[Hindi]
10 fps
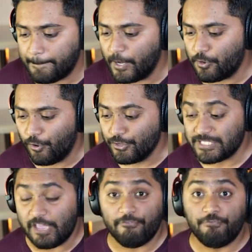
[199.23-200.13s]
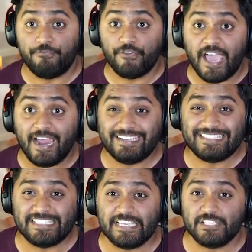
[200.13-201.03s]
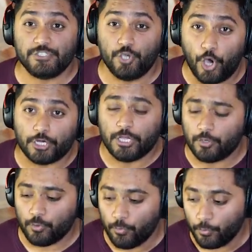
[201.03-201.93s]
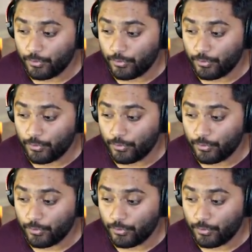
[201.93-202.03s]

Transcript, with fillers: आपका कौन सा है फ्लैट सिक्स यॉर्कर को